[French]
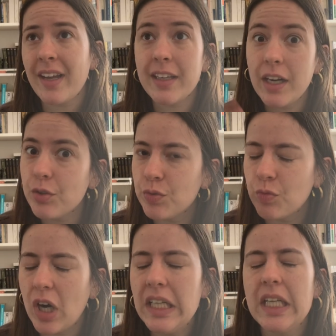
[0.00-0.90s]
quelques
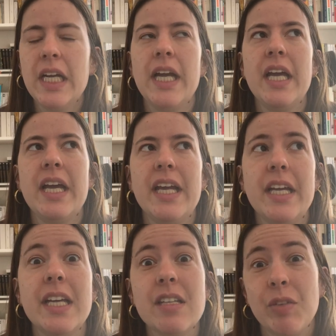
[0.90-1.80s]
mois
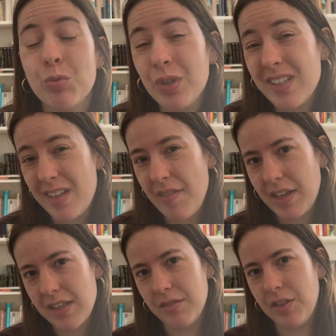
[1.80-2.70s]
et j'avais toujours hésité à
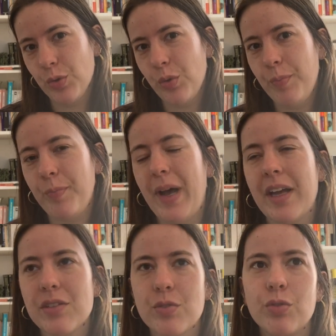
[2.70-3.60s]
faire cette vidéo
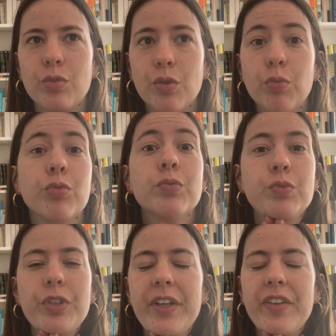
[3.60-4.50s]
parce que, bon vous
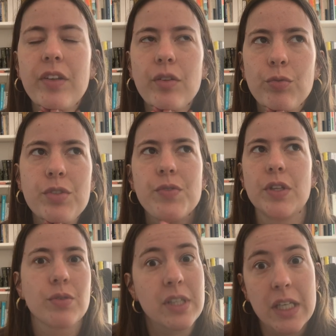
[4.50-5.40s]
me connaissez sans doute si vous
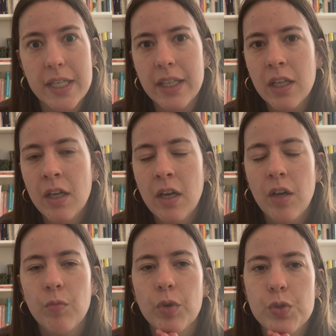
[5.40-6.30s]
êtes sur cette chaîne,
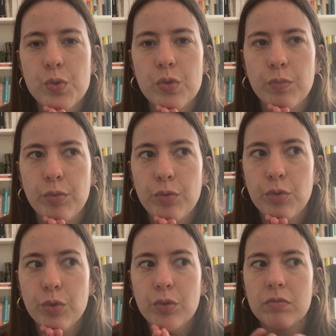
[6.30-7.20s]
moi je suis
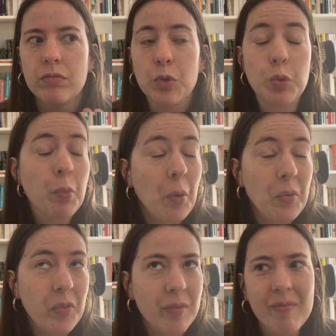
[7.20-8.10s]
plutôt, je
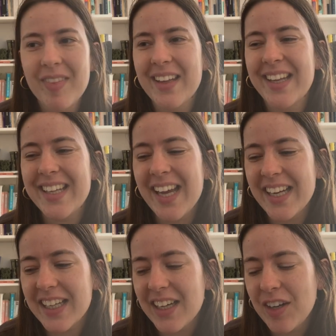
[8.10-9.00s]
pense,
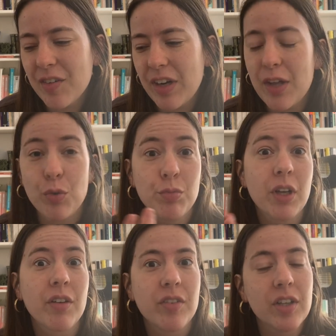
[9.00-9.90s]
quelqu'un voilà de
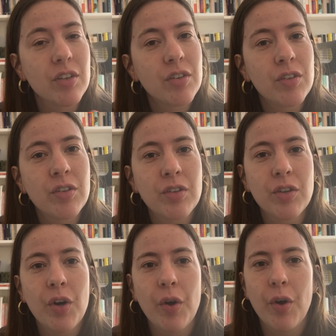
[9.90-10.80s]

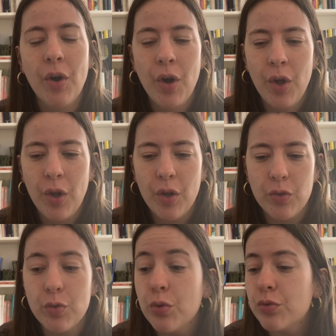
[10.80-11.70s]
bienveillant, euh,
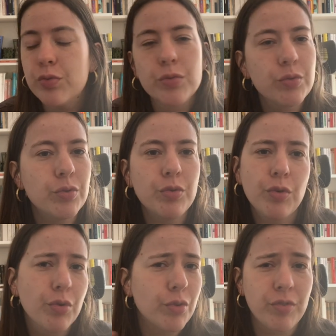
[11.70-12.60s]
de
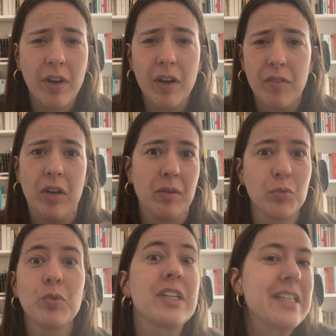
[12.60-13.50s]
cool, euh, enfin voilà,
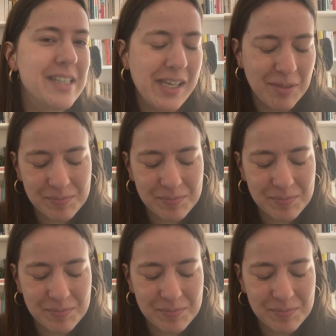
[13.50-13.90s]
en tout cas j'essaye.